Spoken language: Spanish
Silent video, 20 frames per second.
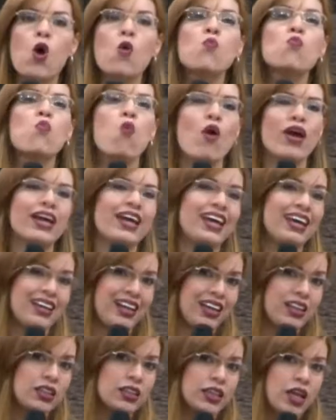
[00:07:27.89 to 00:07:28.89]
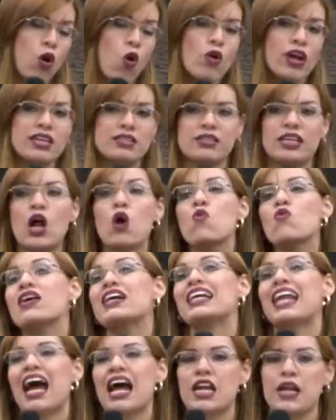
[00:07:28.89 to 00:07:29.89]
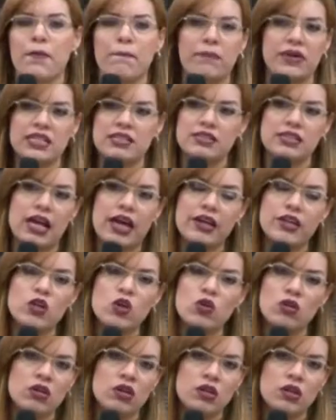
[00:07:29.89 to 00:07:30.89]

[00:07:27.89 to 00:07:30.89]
un buen gerente o que será un gran empresario?